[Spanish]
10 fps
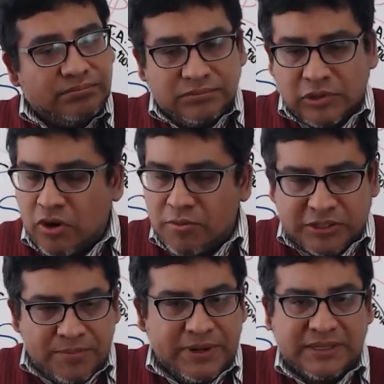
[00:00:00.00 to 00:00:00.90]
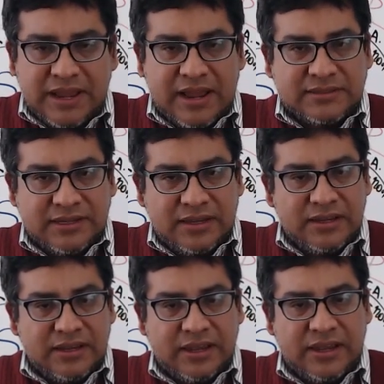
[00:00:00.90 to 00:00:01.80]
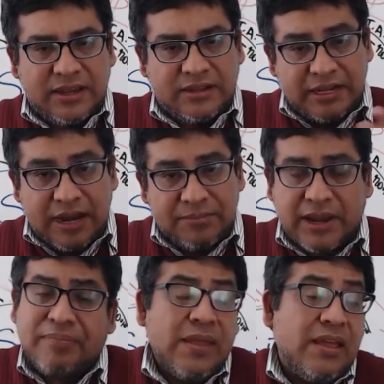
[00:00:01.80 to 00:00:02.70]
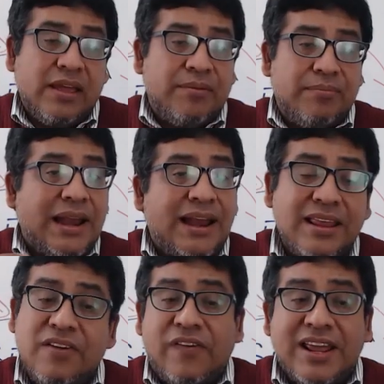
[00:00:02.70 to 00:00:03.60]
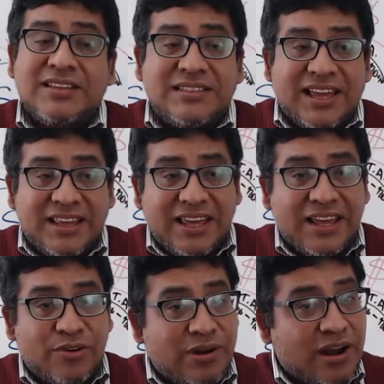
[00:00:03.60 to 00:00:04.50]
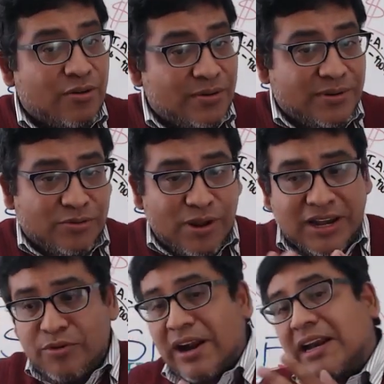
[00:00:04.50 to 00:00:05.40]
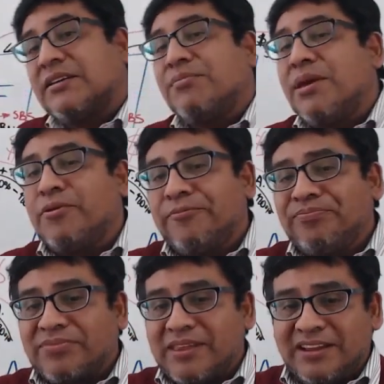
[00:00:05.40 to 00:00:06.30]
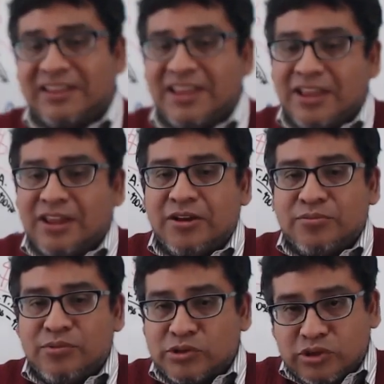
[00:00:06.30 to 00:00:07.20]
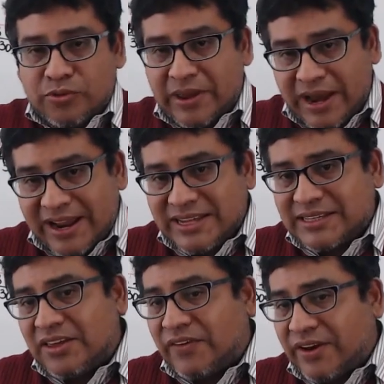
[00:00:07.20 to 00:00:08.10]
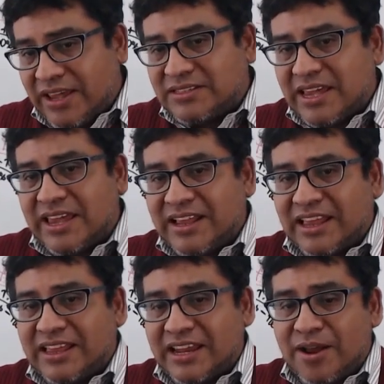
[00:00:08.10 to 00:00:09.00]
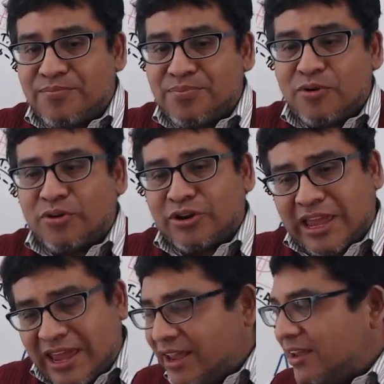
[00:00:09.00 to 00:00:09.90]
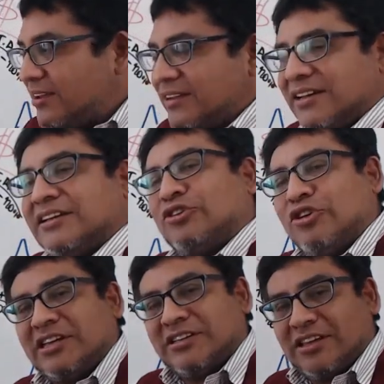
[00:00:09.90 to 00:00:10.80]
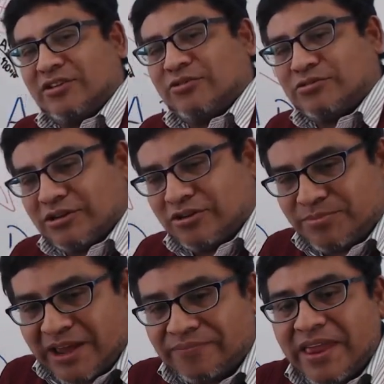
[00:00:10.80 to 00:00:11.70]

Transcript: como siempre se hace, dinámica. Verán la diferencia de una aula virtual y una clase en vivo. Muchos verán esa diferencia y entenderán por qué estoy enseñando el curso de economía.